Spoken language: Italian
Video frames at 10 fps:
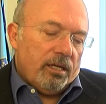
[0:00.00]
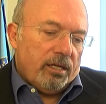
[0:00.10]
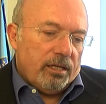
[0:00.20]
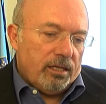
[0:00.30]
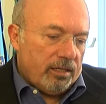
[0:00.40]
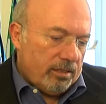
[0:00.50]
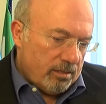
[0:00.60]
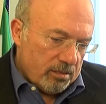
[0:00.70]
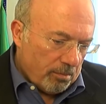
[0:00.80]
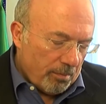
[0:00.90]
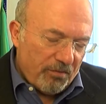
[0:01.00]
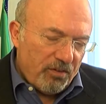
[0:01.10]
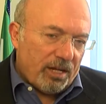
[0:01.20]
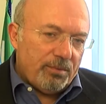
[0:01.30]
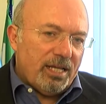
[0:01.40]
Eh, dopo
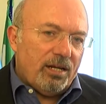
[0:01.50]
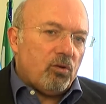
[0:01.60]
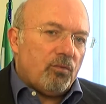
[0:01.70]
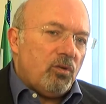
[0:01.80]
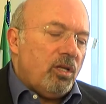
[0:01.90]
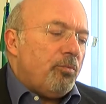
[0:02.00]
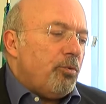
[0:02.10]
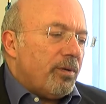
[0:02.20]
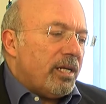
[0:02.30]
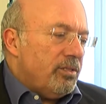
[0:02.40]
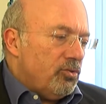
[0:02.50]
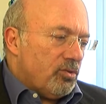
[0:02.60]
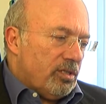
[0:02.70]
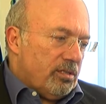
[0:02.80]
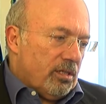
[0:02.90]
Mafia Capitale noi non vogliamo più parlare di
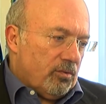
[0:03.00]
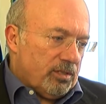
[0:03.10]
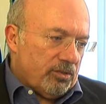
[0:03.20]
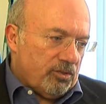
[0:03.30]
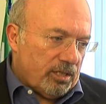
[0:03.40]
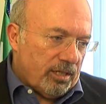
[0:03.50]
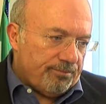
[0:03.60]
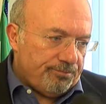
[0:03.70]
giustizia in questa città.